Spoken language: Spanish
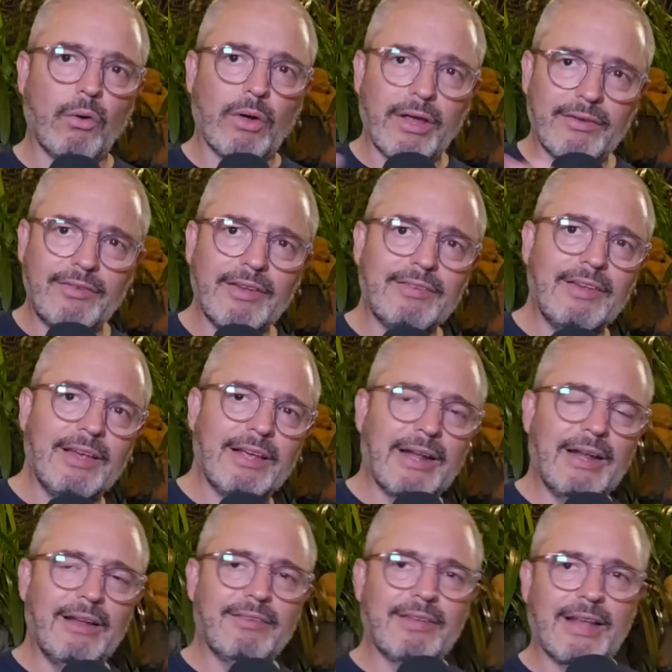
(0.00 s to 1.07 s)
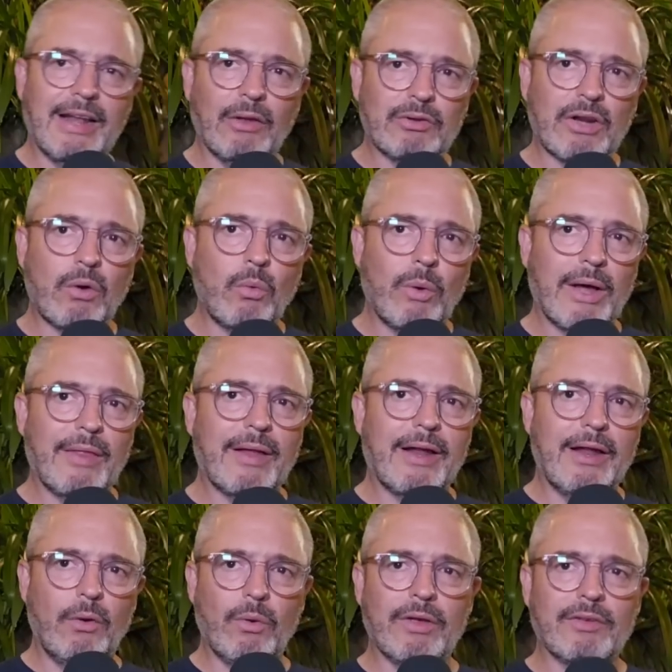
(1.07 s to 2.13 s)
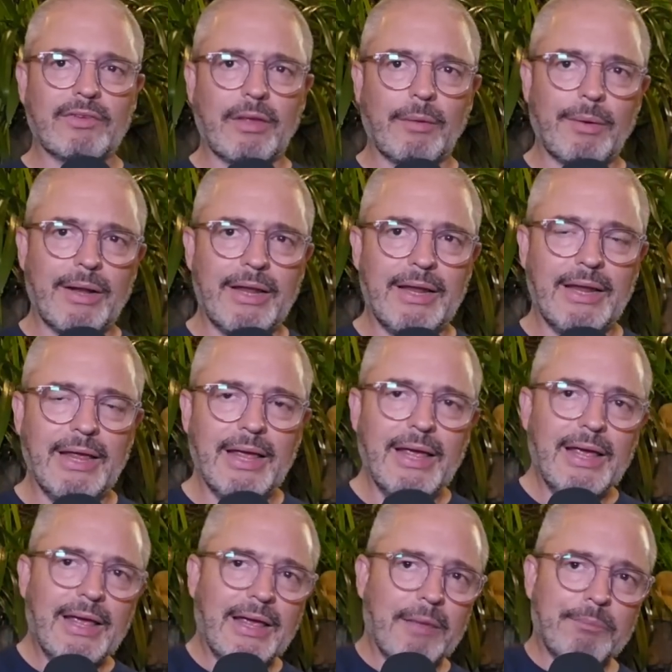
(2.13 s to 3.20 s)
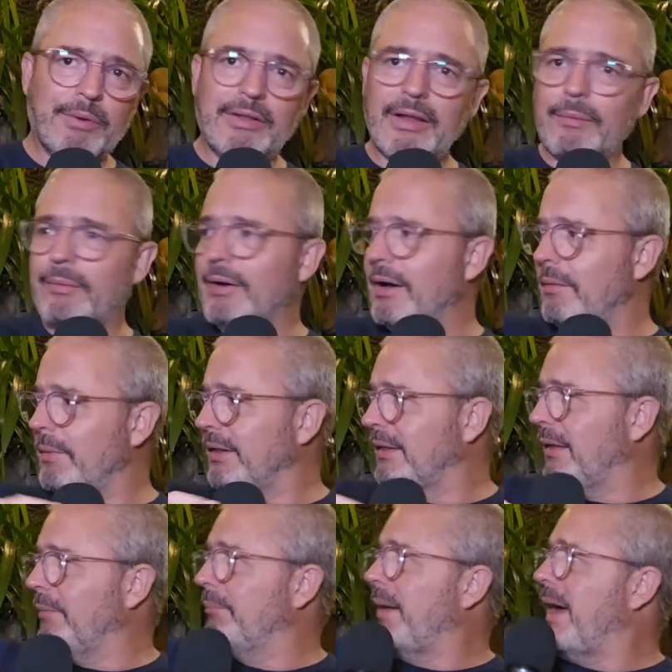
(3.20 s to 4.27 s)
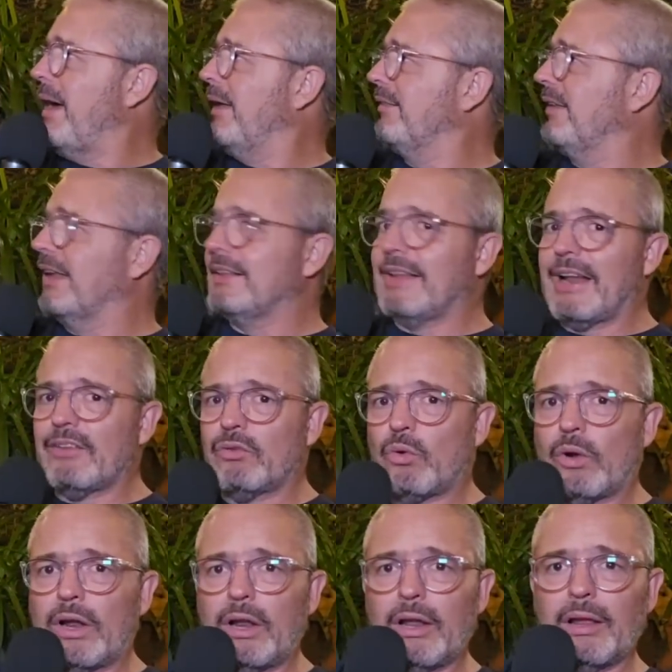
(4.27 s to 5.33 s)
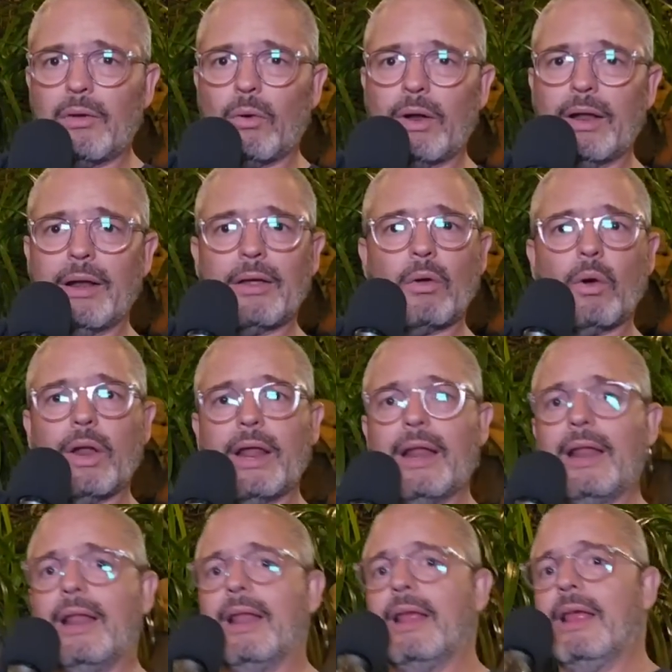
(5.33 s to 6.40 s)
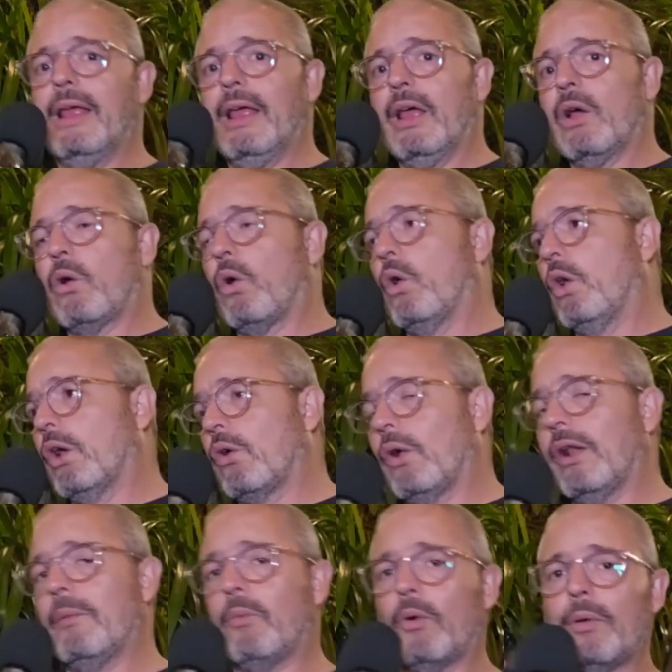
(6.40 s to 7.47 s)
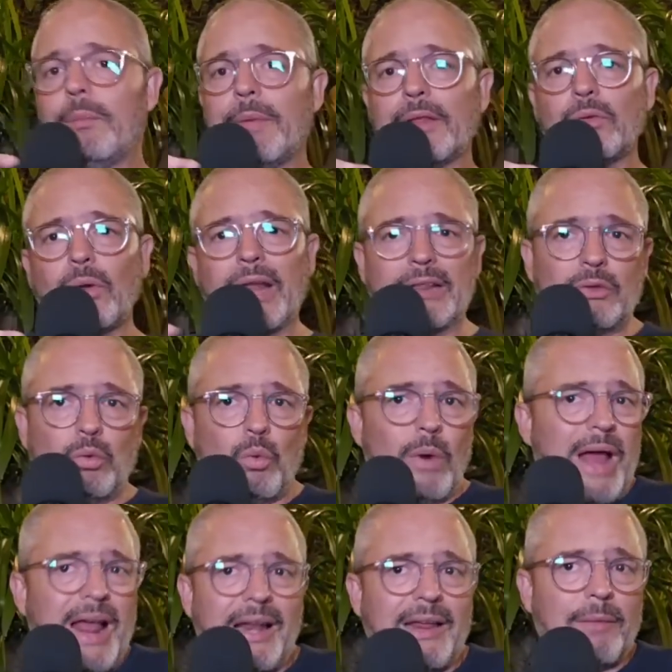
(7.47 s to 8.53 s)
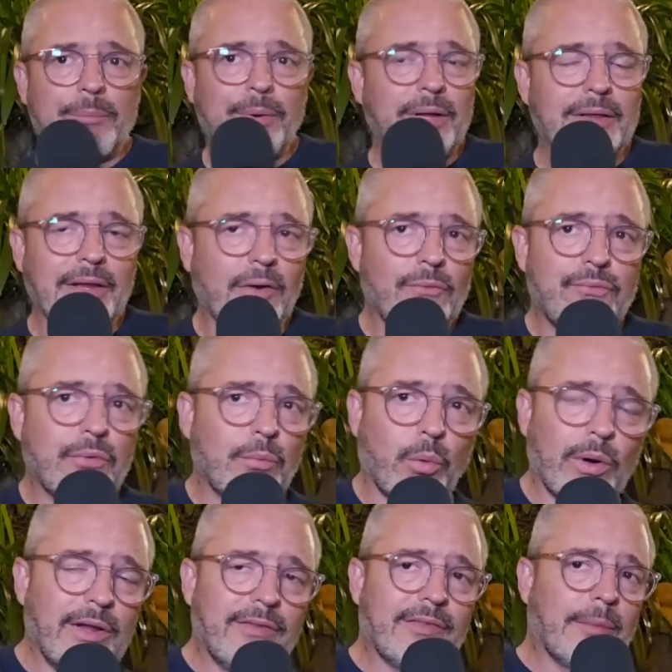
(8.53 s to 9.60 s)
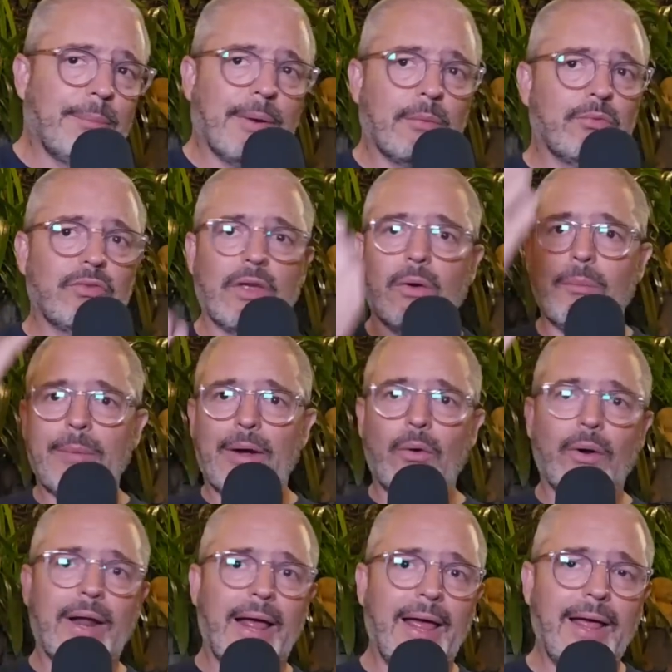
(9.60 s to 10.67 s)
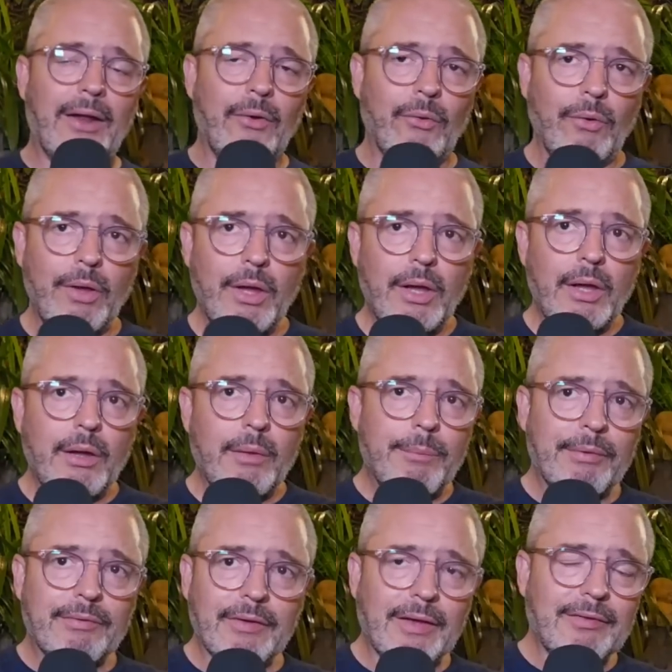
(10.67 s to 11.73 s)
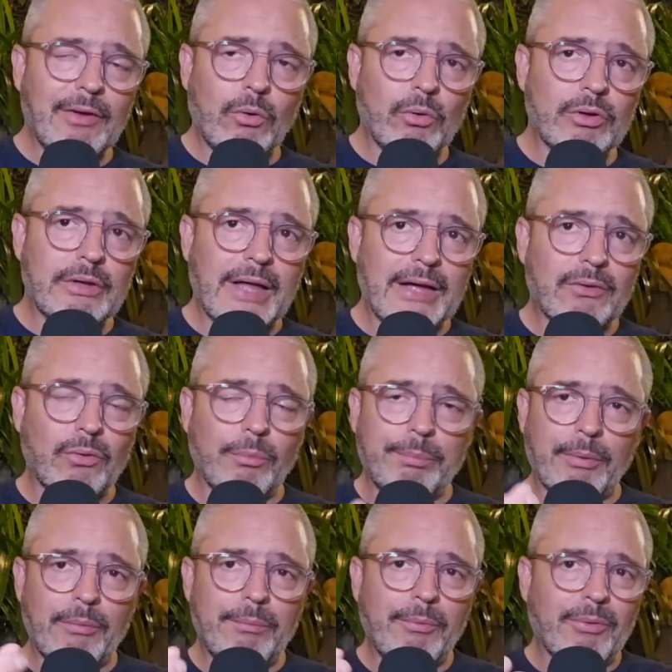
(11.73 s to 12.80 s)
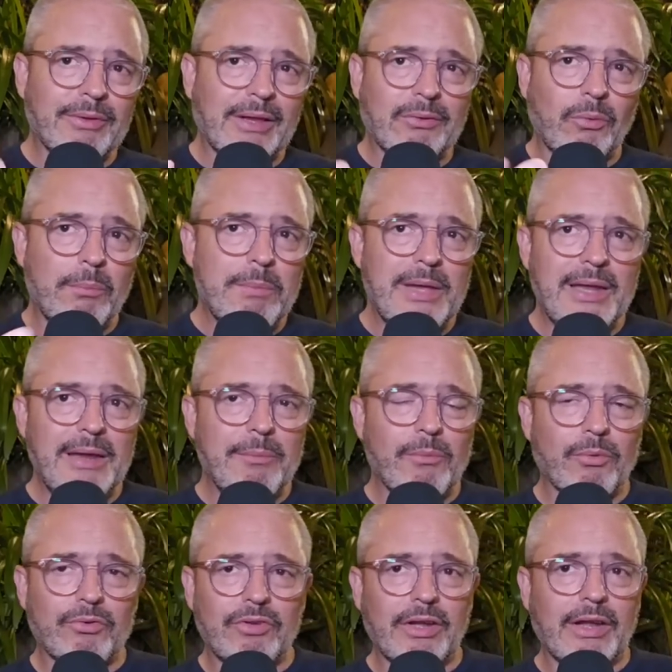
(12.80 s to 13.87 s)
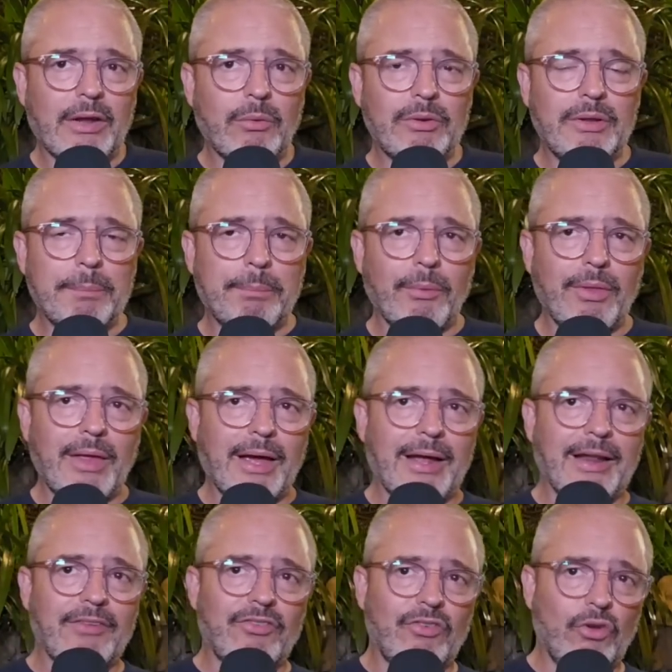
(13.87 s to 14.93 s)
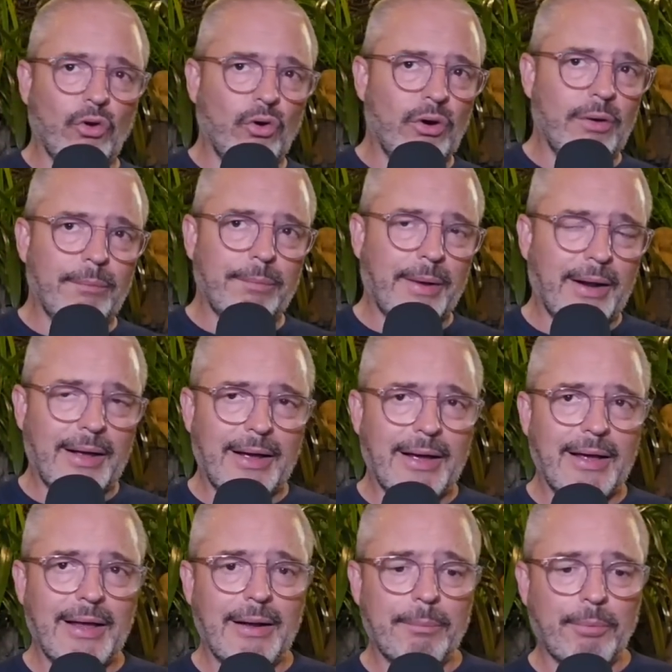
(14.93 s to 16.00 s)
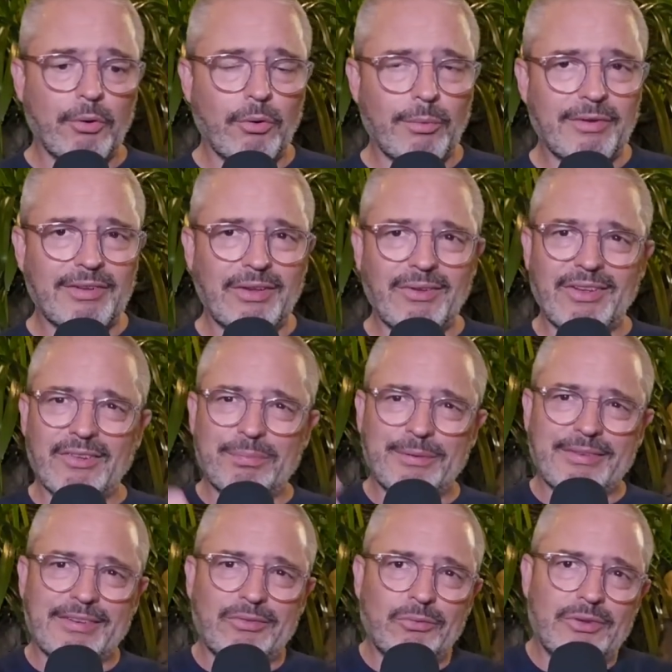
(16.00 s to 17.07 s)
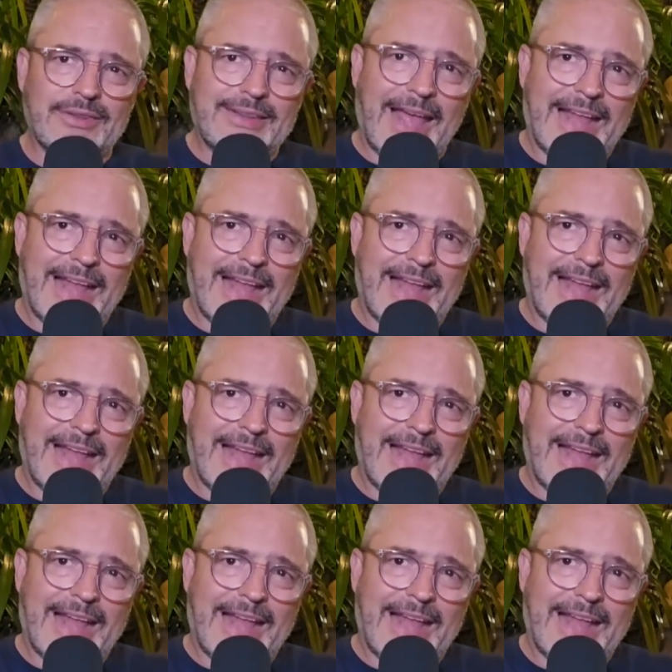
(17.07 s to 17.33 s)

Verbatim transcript: Lo que sí es increíble es que la otra jugada, la de Lucas Cavallini, que pues realmente va hacia atrás con el, con el, con el con, el movimiento natural que puede tener un futbolista para buscar un balón aéreo, pues hace contacto, pero un contacto mínimo, sin ningún tipo de agresión para el pollo briseño, que después hace un